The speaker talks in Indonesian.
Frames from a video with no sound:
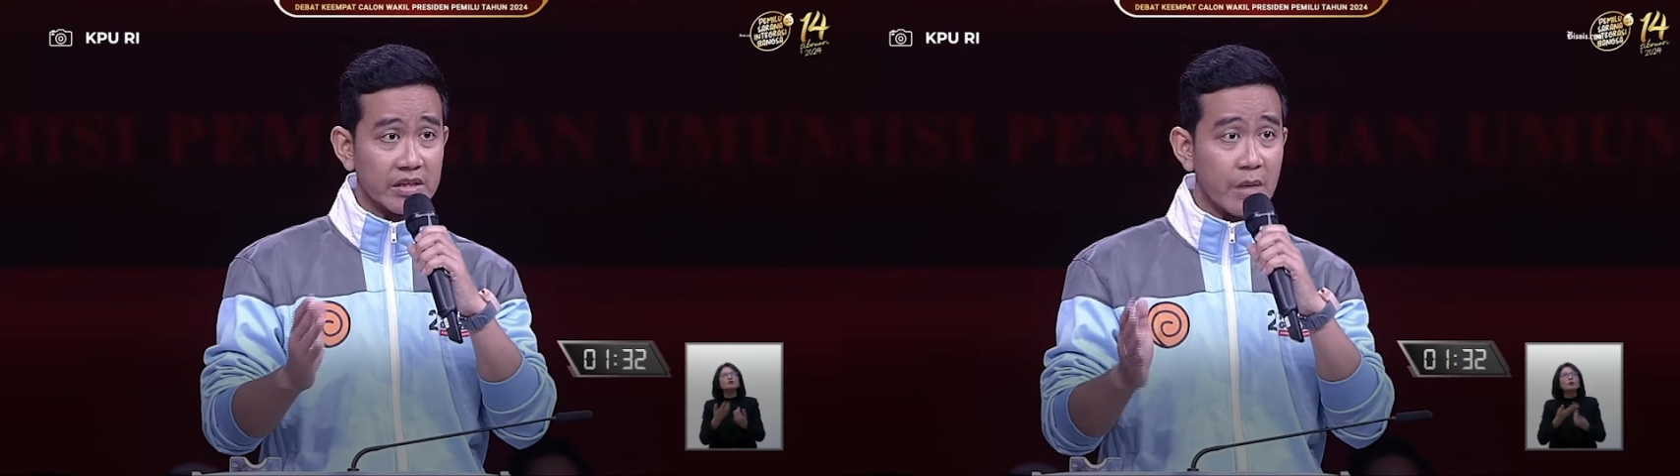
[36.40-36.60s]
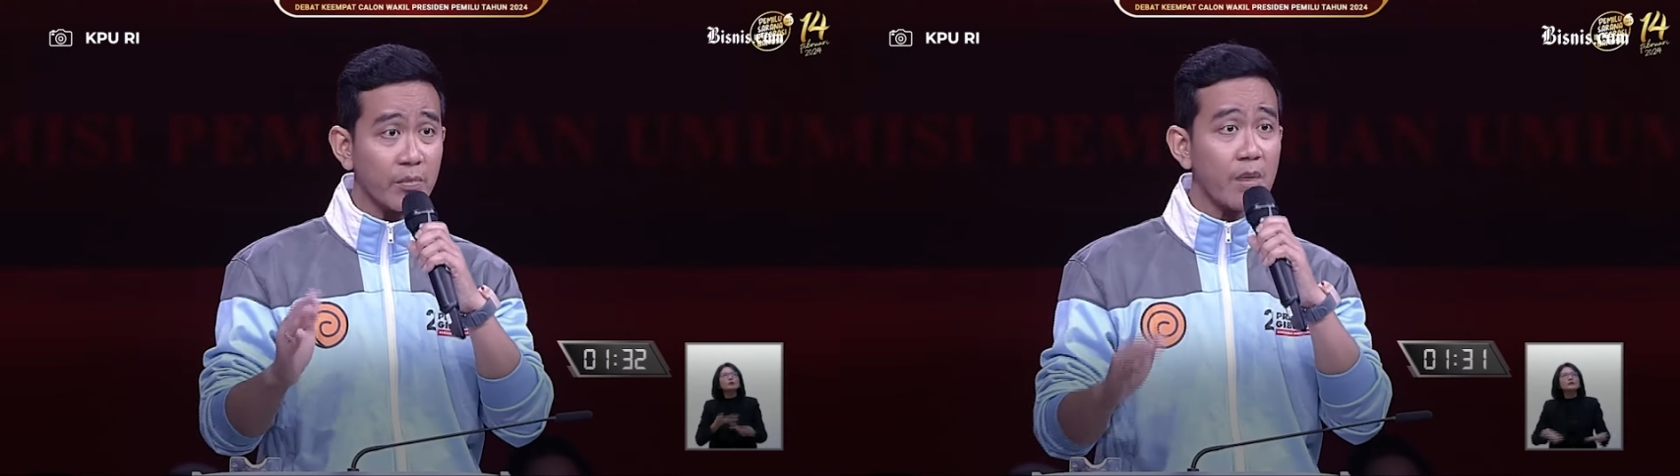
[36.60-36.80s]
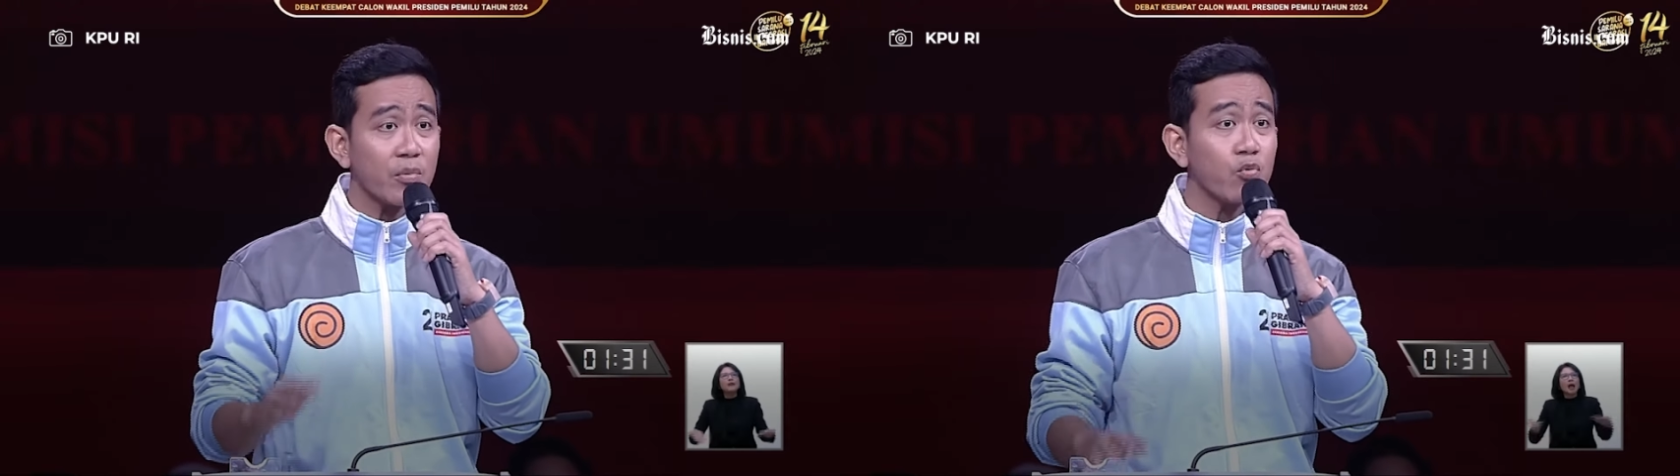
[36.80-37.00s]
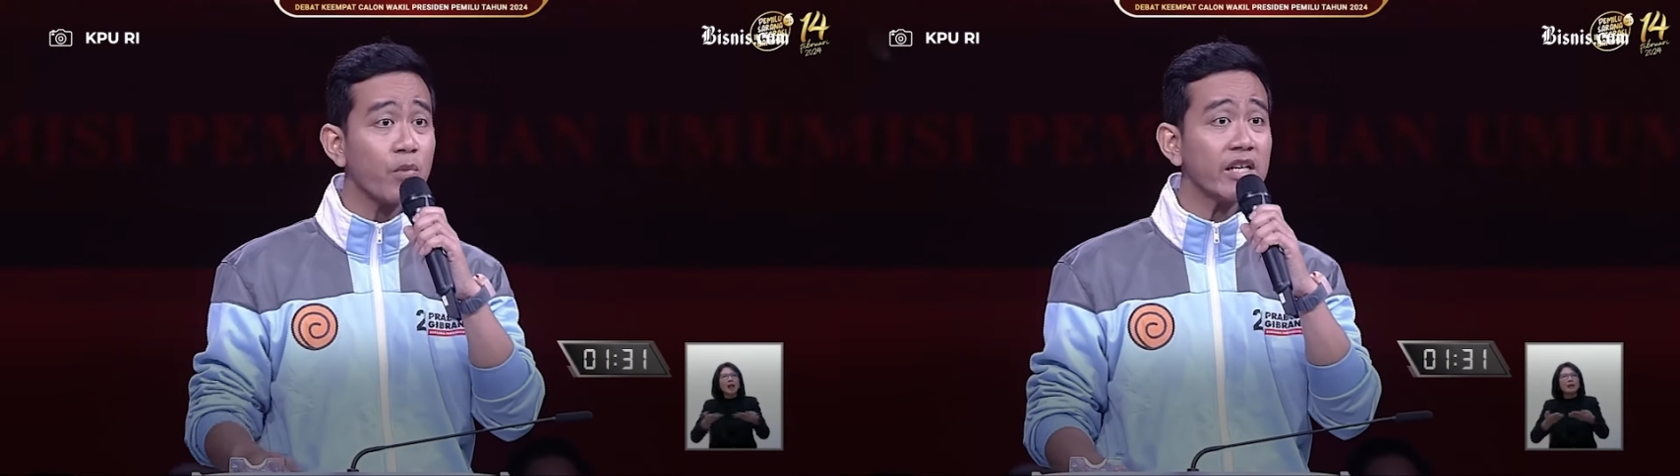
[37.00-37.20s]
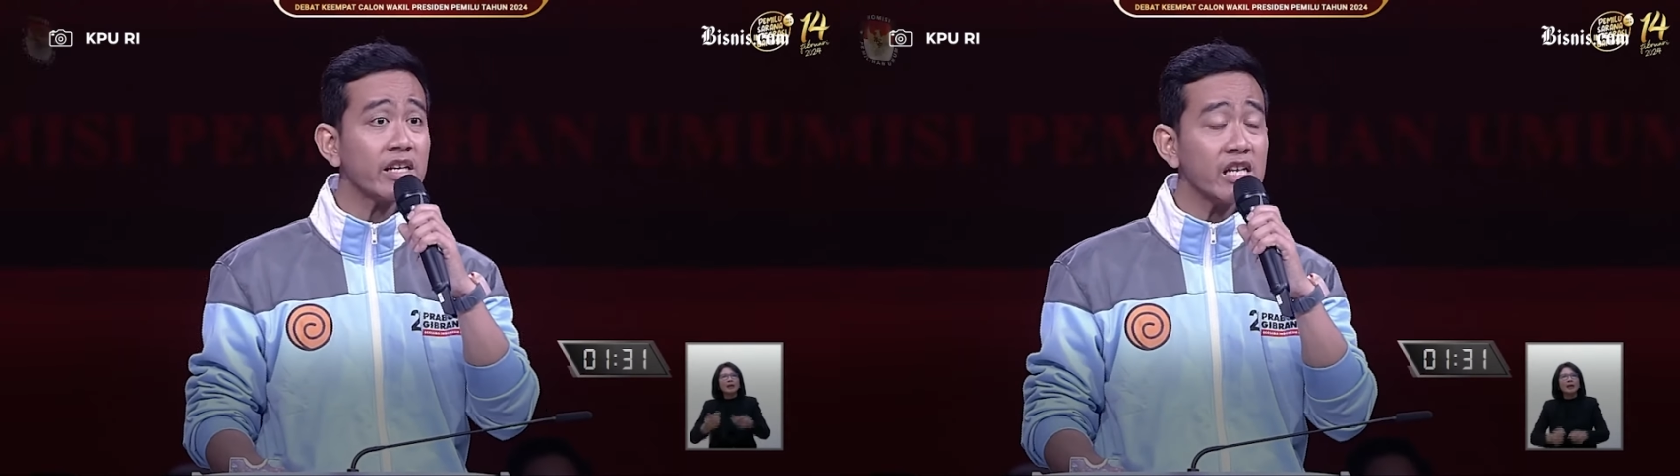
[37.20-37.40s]
Dampak
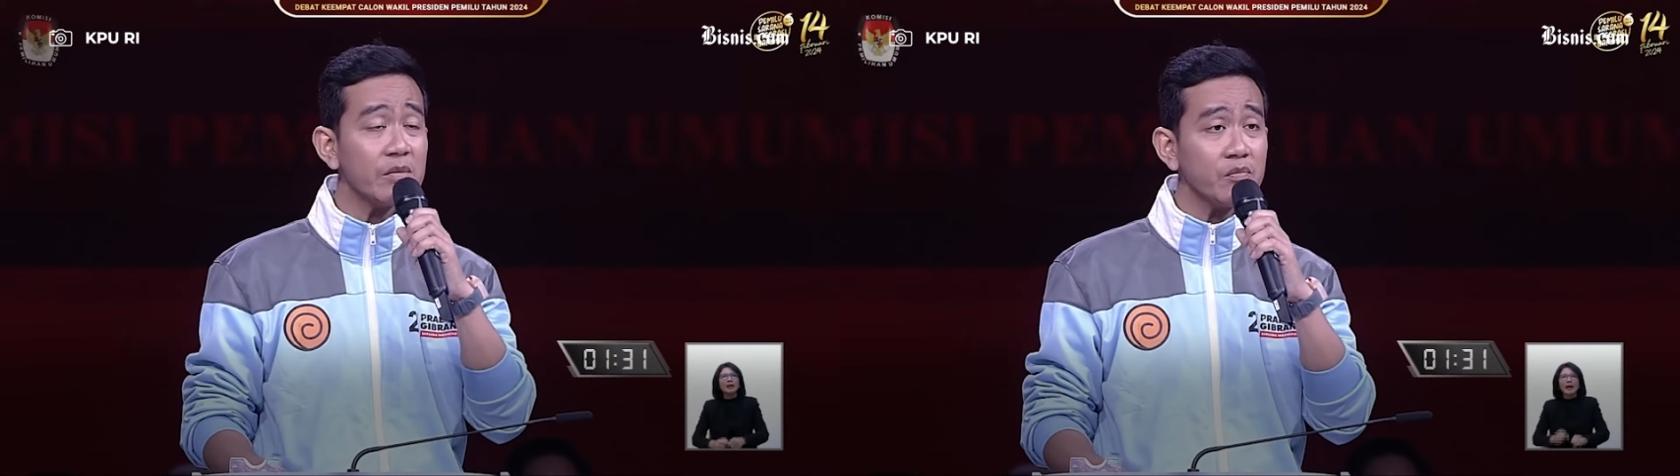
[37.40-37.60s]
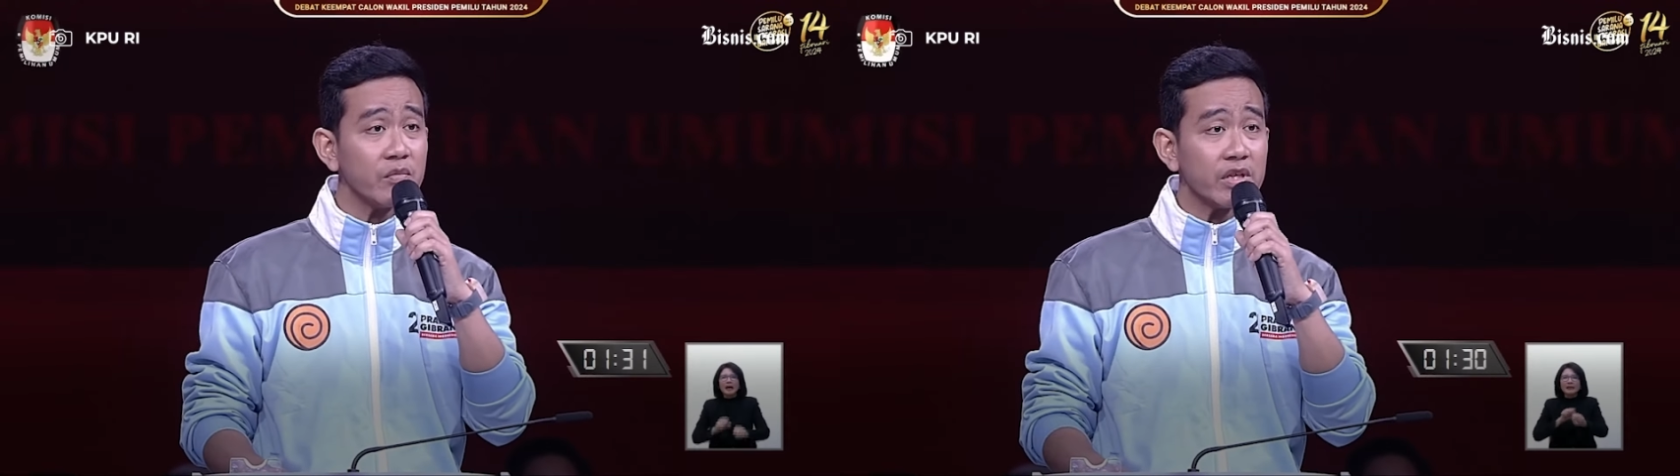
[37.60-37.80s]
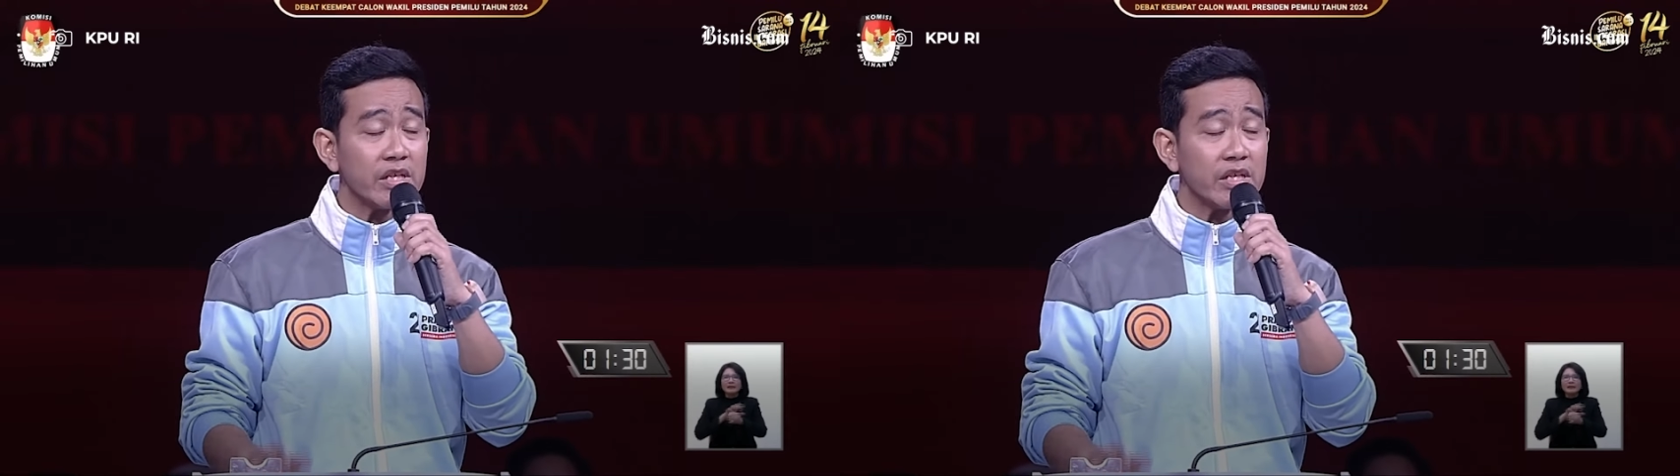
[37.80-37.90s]
perubahan iklim